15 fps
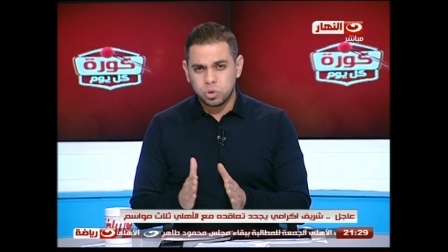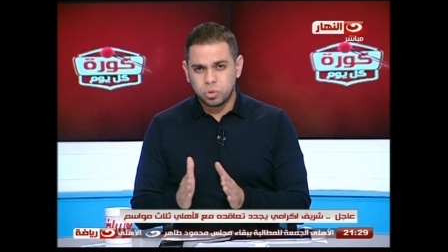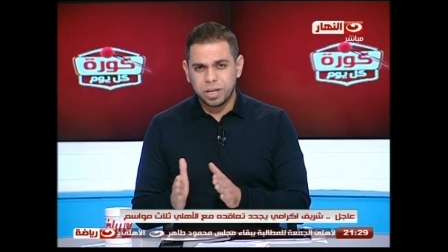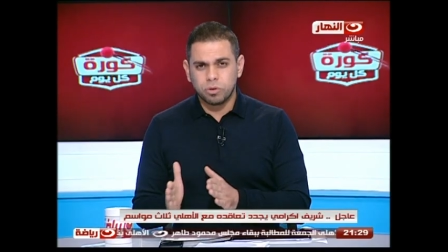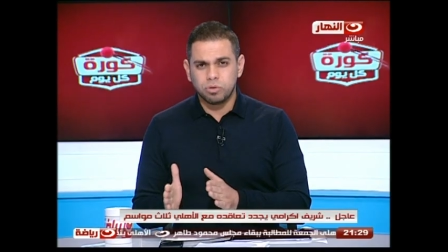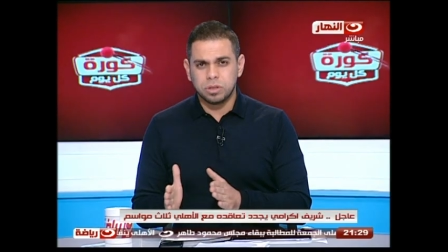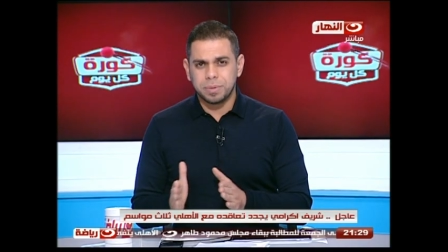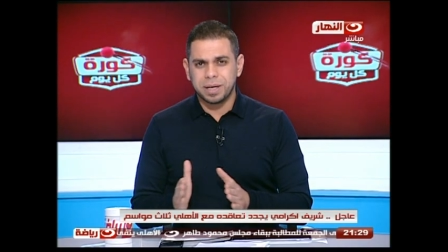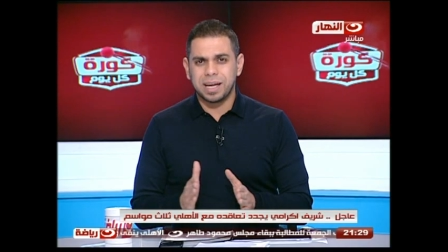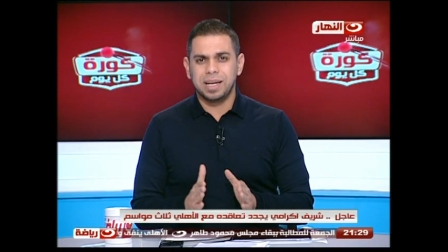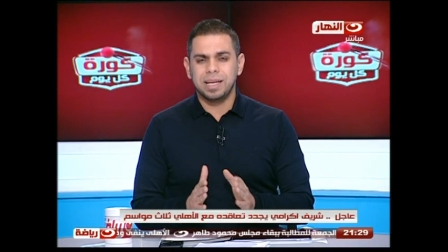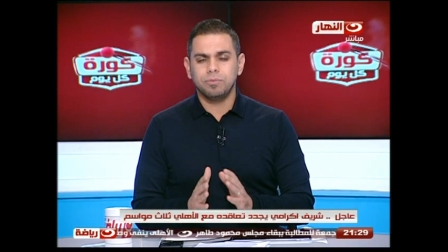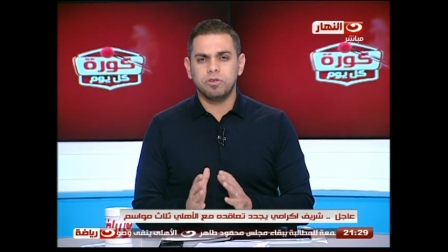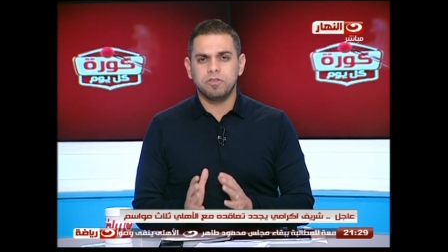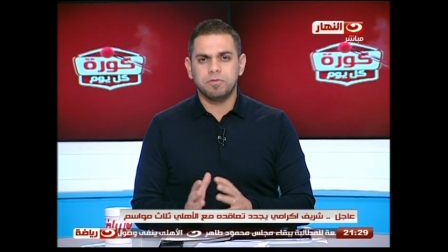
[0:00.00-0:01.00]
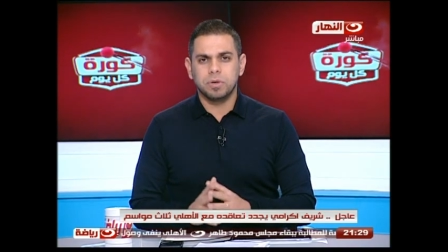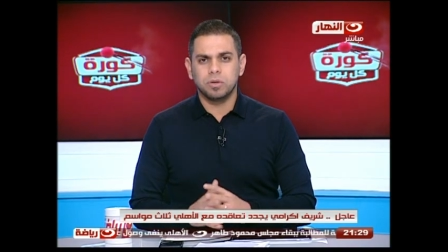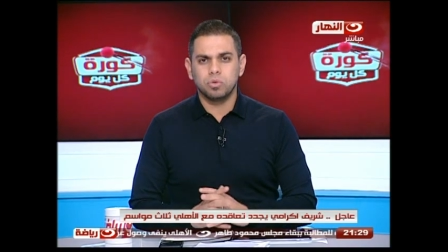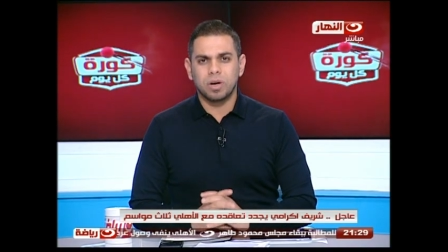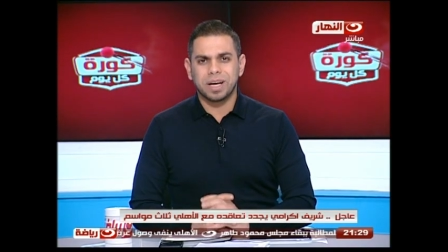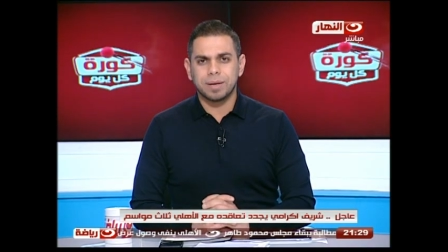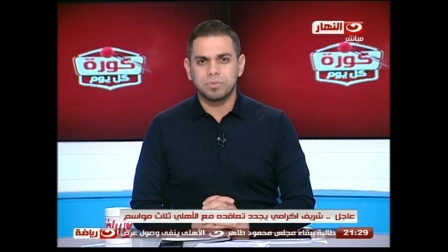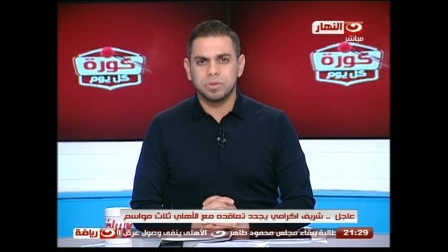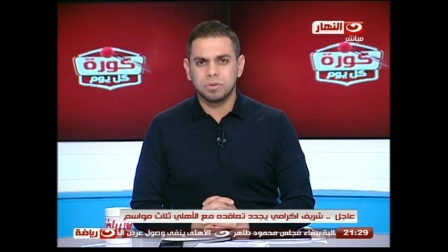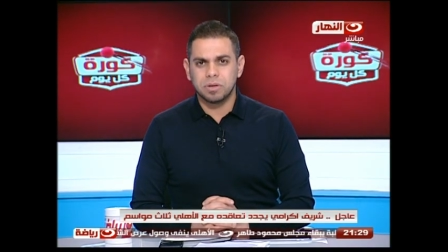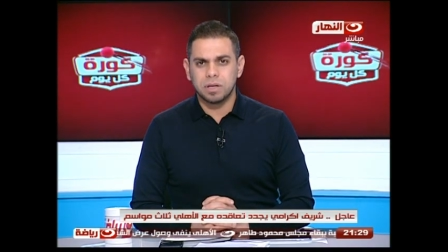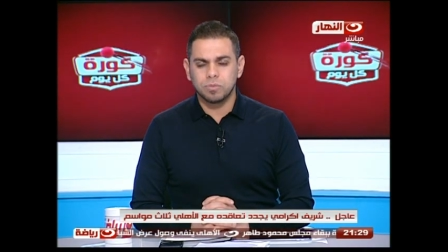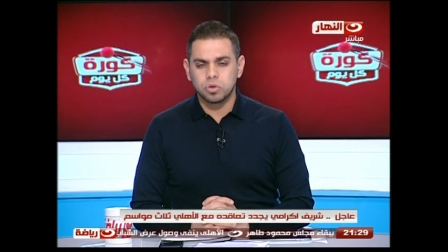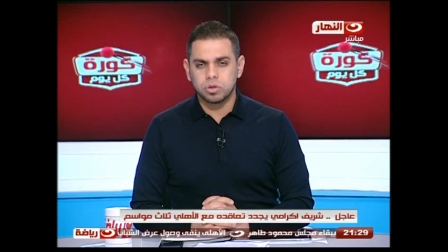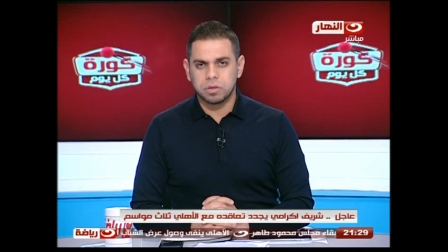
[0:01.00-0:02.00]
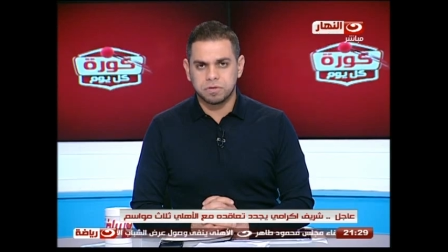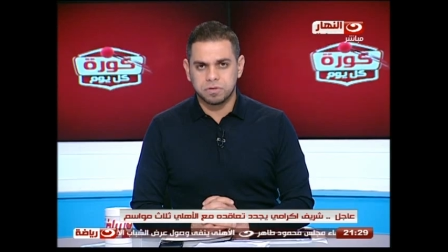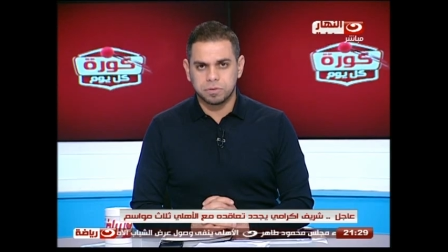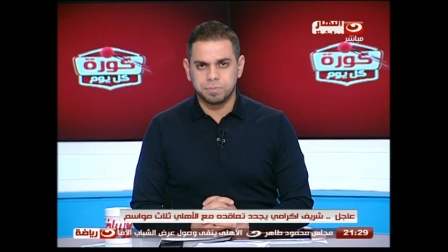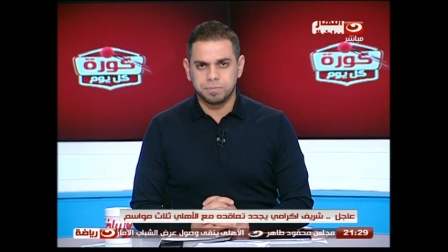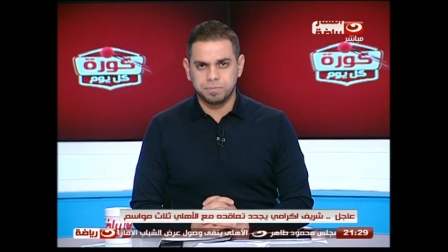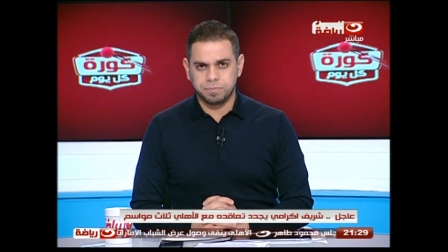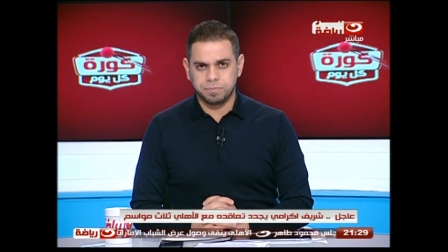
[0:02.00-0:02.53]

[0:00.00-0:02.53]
من شويه كنت بكلمكم في موضوع كابتن طارق مصطفى